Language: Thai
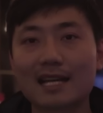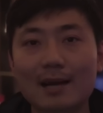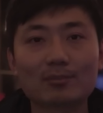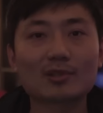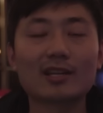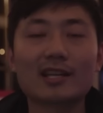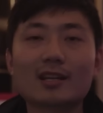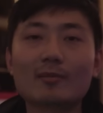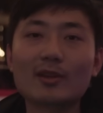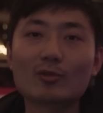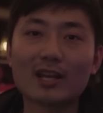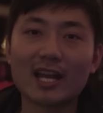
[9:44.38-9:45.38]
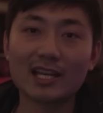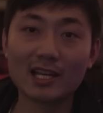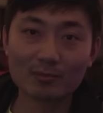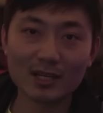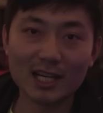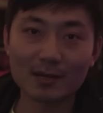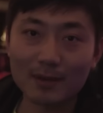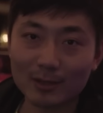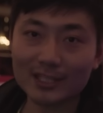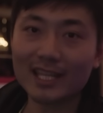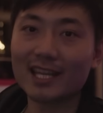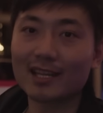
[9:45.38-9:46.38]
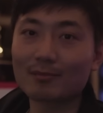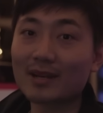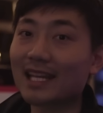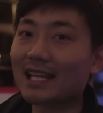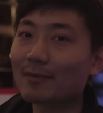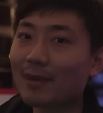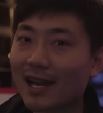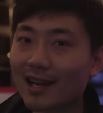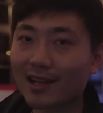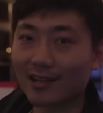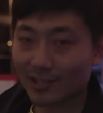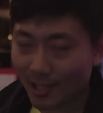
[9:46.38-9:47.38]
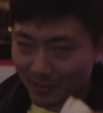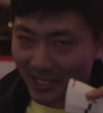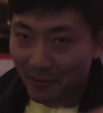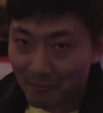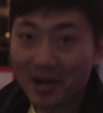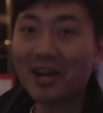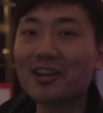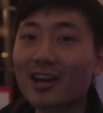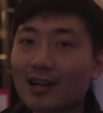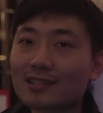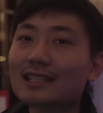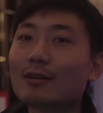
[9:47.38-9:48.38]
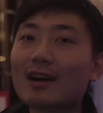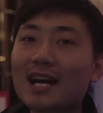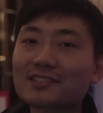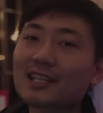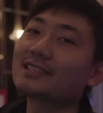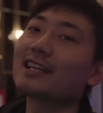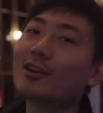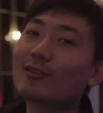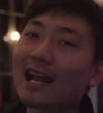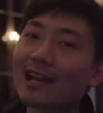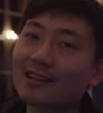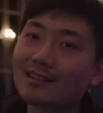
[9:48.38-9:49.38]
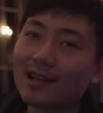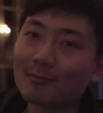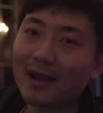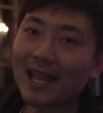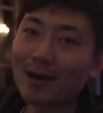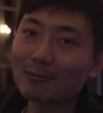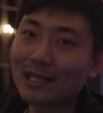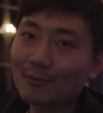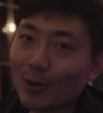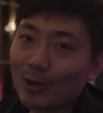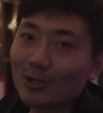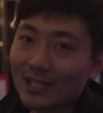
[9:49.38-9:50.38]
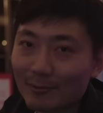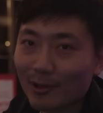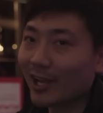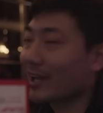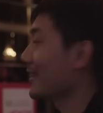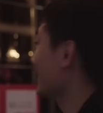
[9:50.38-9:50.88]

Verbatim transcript: ครับ ตอนนี้ก็มาอยู่ใน 10,000บลตี้ เมื่อกี้เล่นพันหนึ่งรอบนี้เล่นหมื่นหนึ่งแต่ว่าฟังเจอเดียวกันไปครับเทอร์โบต้องรีบหน่อย